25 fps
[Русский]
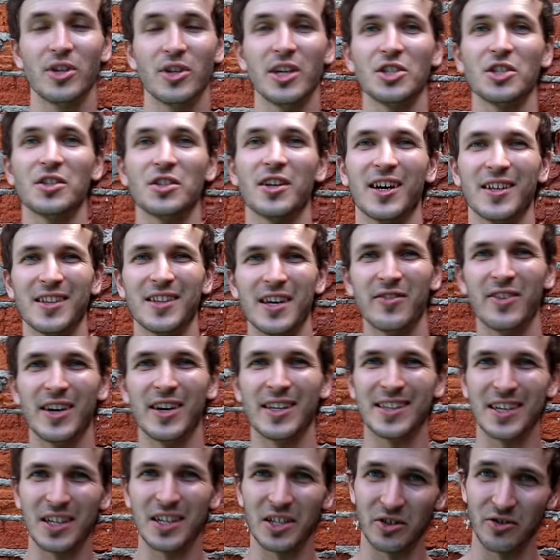даже когда вы
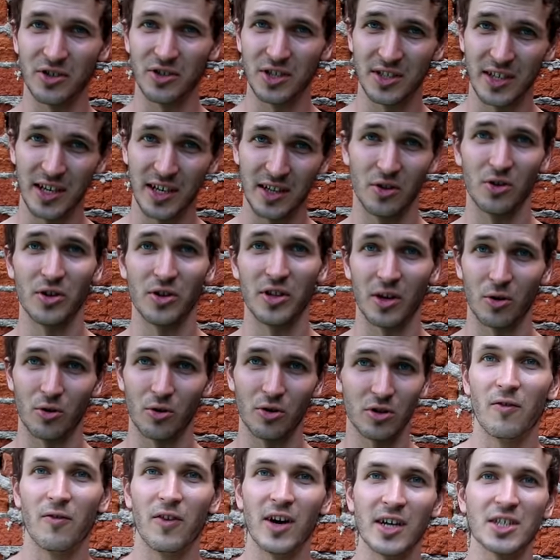отталкиваетесь одной
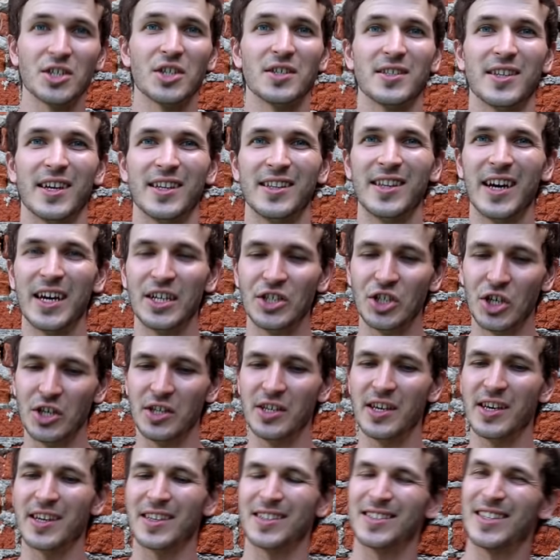ногой, ваша задача
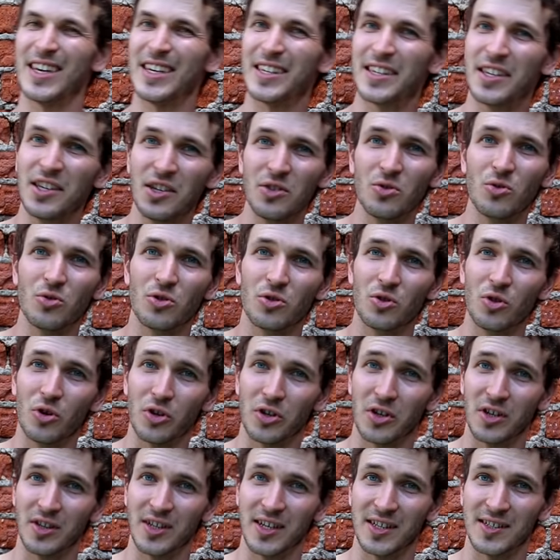не закинуть
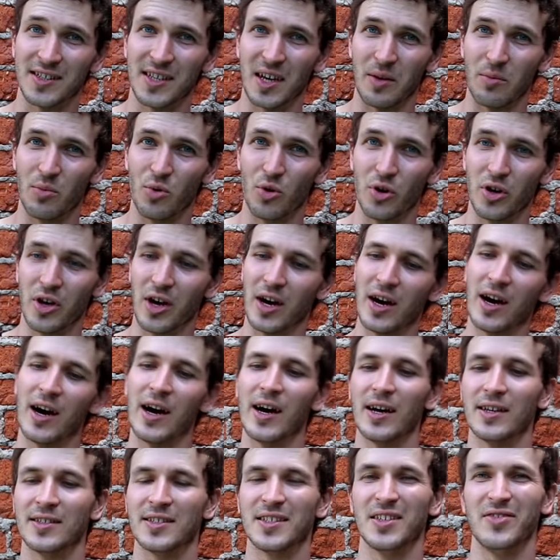ноги над собой,
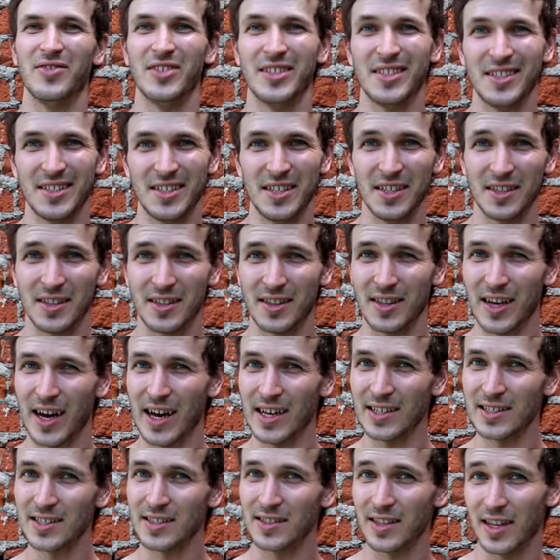а завести
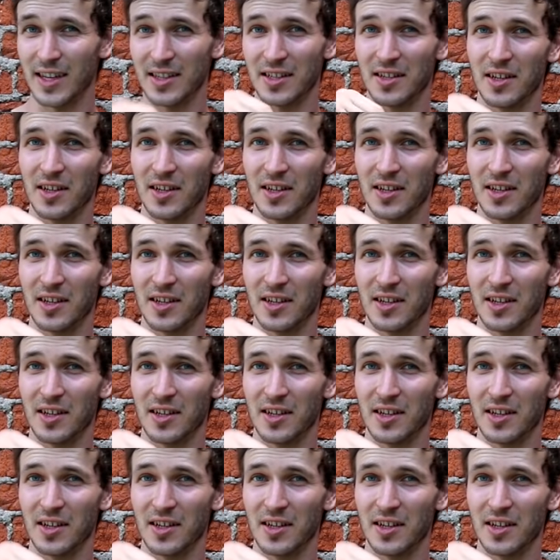таз над